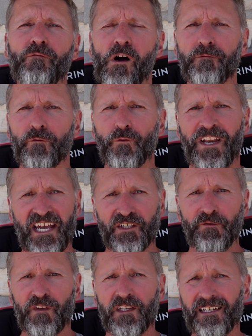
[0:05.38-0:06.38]
avoir vu
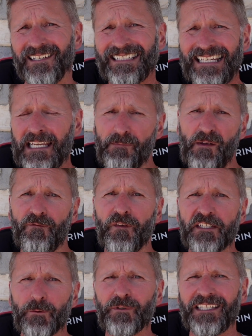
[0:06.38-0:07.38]
Nashville et
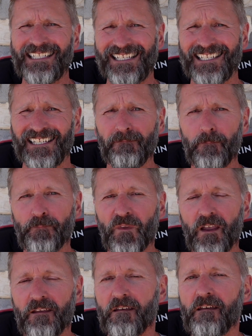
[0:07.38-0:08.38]
Memphis au Tennessee,
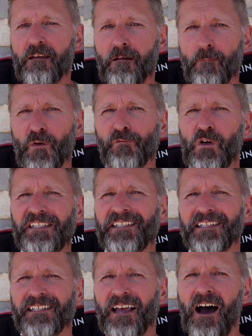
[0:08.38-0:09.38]
me
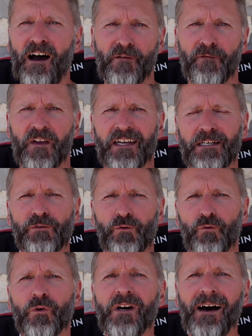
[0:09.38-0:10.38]
voici enfin
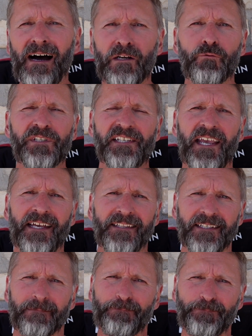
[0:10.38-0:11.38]
rendu en
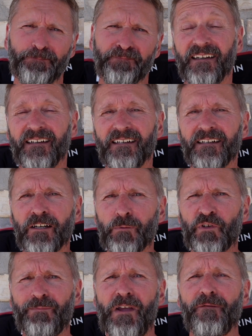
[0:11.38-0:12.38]
Louisiane.
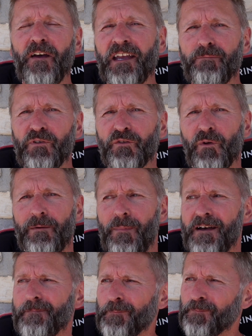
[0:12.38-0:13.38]
Comme j'aime le faire
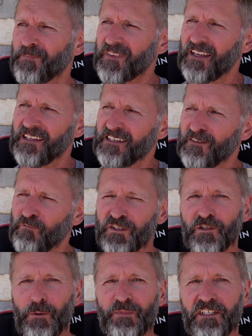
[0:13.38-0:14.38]
habituellement,
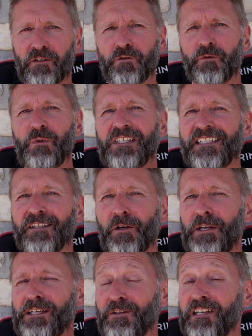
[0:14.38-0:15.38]
voici un petit résumé
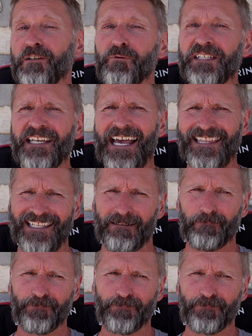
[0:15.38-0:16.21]
historique de la Louisiane.